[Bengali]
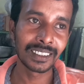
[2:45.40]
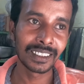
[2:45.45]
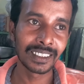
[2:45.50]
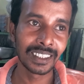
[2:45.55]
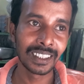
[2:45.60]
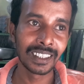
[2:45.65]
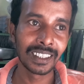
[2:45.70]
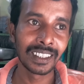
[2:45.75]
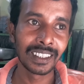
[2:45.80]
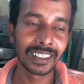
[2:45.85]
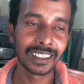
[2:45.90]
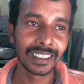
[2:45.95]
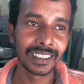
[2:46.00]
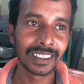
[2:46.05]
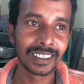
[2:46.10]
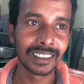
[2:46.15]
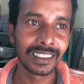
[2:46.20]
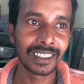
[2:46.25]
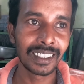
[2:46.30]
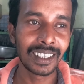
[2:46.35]
কটা নাম বলা যাবে
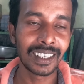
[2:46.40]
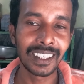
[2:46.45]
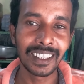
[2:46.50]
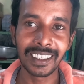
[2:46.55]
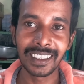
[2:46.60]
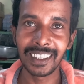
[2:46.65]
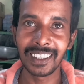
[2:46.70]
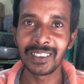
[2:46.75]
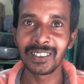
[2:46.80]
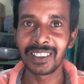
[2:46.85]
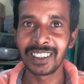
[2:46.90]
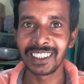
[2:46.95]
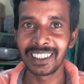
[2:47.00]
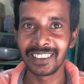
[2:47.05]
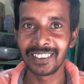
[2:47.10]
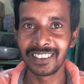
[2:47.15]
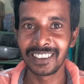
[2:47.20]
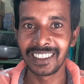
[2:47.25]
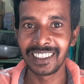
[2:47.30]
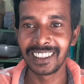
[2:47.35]
কি হ্যাঁ কেন বলা
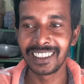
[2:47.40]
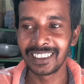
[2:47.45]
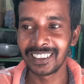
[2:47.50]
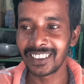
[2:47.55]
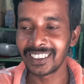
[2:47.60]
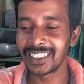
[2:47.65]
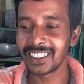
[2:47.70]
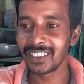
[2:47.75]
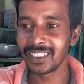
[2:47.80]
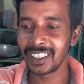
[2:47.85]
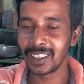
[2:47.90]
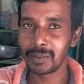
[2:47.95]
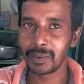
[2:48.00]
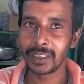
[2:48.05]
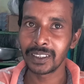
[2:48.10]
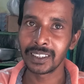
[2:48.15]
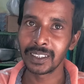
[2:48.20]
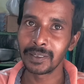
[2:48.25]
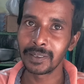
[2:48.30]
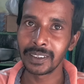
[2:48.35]
যাবে না রসগোল্লা
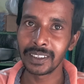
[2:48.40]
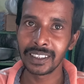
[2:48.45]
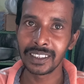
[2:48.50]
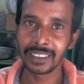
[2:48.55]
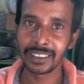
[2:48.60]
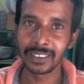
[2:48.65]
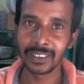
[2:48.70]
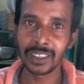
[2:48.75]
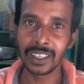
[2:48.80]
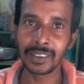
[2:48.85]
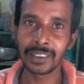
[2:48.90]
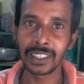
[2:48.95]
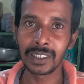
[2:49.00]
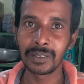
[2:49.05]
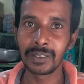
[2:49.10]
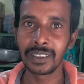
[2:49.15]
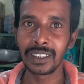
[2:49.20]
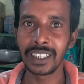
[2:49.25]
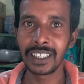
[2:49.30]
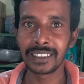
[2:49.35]
পাওয়া যাবে
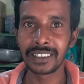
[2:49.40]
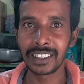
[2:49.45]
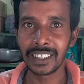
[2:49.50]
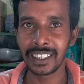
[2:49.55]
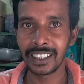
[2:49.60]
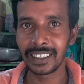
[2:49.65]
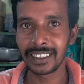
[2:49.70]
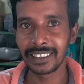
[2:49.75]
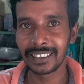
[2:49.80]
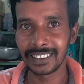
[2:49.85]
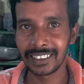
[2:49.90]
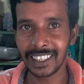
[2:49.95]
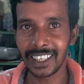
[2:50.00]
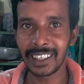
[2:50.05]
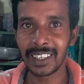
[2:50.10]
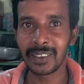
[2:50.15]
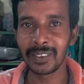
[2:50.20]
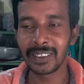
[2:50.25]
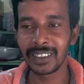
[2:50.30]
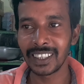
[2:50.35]
গোলাপজামুন আচ্ছা। ল্যাংচা আচ্ছা।
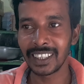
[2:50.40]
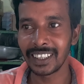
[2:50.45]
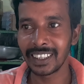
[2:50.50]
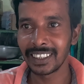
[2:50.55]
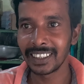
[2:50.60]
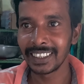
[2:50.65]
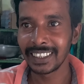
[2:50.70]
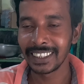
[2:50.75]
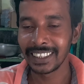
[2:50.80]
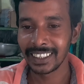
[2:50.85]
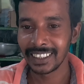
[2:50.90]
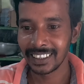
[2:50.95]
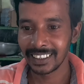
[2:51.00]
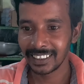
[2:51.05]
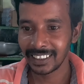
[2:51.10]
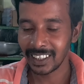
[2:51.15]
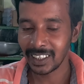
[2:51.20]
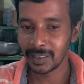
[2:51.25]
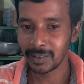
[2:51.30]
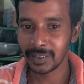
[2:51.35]
ছানা বড়া আচ্ছা
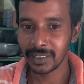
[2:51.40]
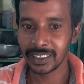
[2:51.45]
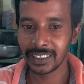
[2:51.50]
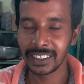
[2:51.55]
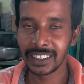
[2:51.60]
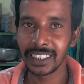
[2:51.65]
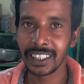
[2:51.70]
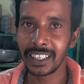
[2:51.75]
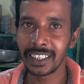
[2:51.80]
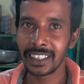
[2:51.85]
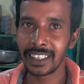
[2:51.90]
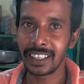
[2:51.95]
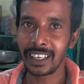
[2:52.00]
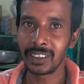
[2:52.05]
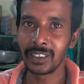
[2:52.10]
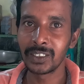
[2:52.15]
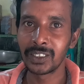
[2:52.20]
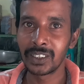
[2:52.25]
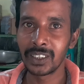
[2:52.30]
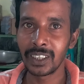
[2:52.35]
তারপরে সিঙ্গারা
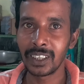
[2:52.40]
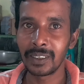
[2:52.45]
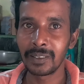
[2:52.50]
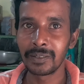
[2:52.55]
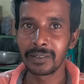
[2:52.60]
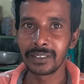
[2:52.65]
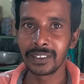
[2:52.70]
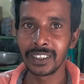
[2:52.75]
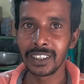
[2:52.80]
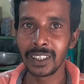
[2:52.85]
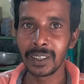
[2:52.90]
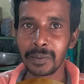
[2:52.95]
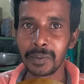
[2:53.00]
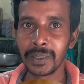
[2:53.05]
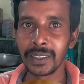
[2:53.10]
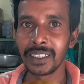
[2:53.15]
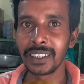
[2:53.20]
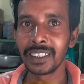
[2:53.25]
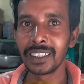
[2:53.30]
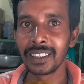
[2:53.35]
আলুর চপ
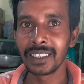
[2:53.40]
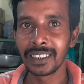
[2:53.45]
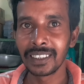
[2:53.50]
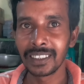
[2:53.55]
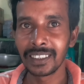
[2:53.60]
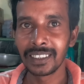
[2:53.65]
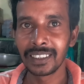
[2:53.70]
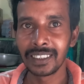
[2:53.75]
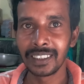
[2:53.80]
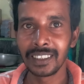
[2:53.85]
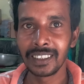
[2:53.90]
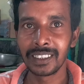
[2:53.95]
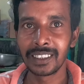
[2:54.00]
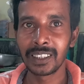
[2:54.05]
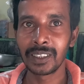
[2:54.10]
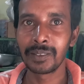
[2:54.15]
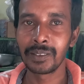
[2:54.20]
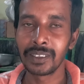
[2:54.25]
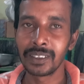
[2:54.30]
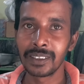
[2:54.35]
জিলিপি আচ্ছা
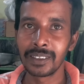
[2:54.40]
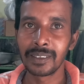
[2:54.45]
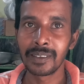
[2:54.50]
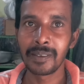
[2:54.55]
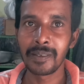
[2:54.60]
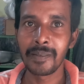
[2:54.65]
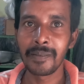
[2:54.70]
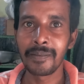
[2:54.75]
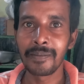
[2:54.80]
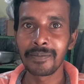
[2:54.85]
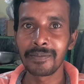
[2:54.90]
এইসব প্রাইসগুলো কি